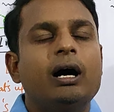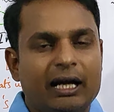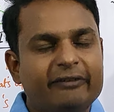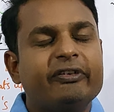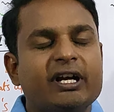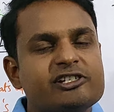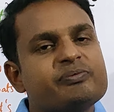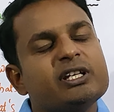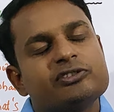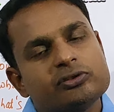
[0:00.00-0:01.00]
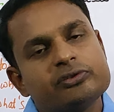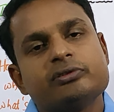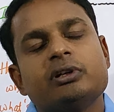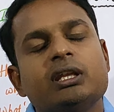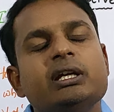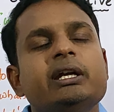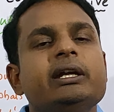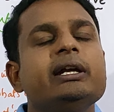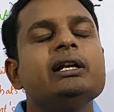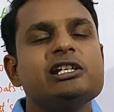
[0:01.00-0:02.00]
హాయ్ ఫ్రెండ్స్ మీరు చూస్తున్నది
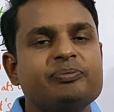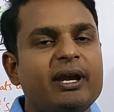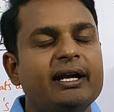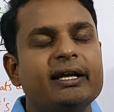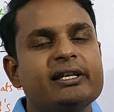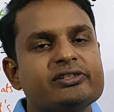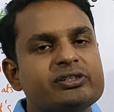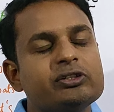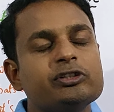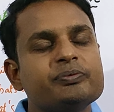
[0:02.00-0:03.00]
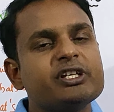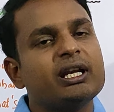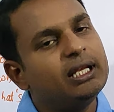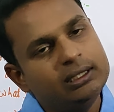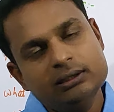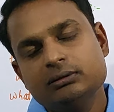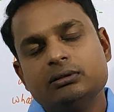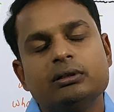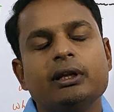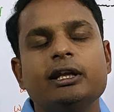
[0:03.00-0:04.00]
ఇంగ్లీష్ ప్యారడైజ్ యూట్యూబ్ ఛానల్
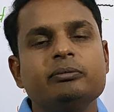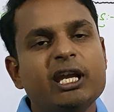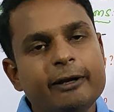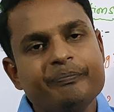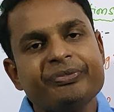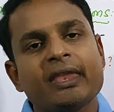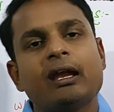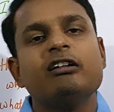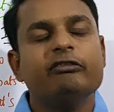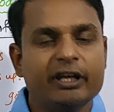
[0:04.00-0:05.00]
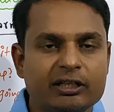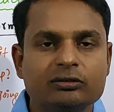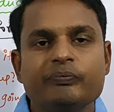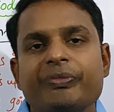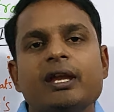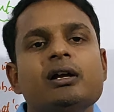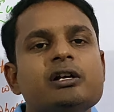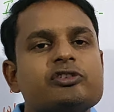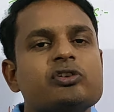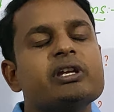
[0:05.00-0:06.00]
నేను మీ వేణు
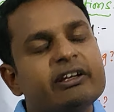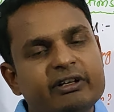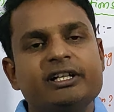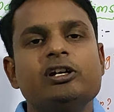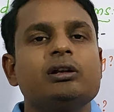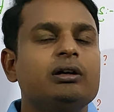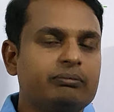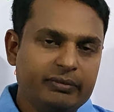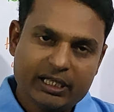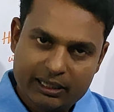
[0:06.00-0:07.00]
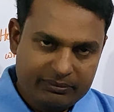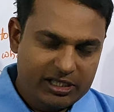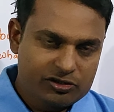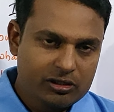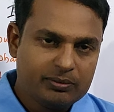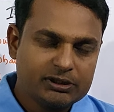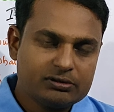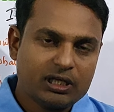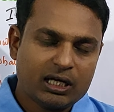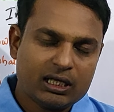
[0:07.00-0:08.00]
సో ఈ వీడియోలో మీరేం
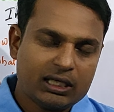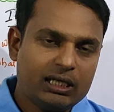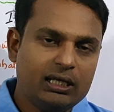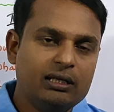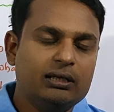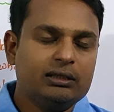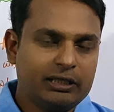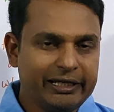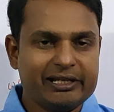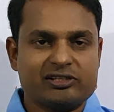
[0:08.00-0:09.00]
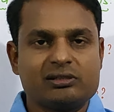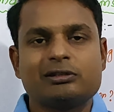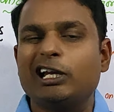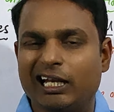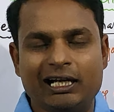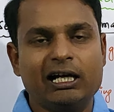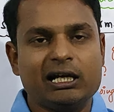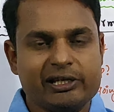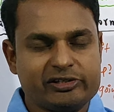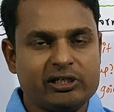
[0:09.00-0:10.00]
నేర్చుకోబోతున్నారంటే టిఎస్
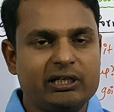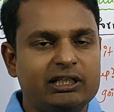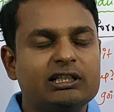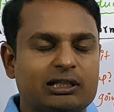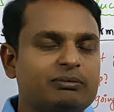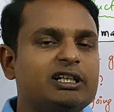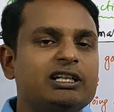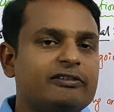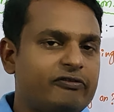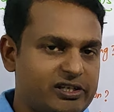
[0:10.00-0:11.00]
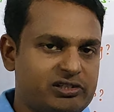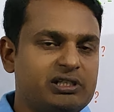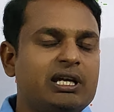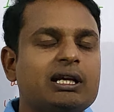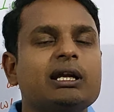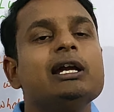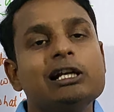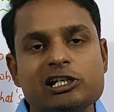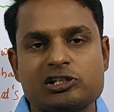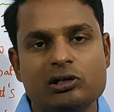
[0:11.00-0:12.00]
తెలంగాణ స్టేట్ ఇంటర్మీడియట్ ఫస్ట్ ఇయర్
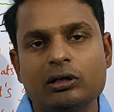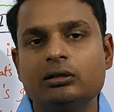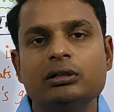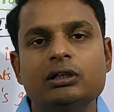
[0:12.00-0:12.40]
ఇంగ్లీష్లో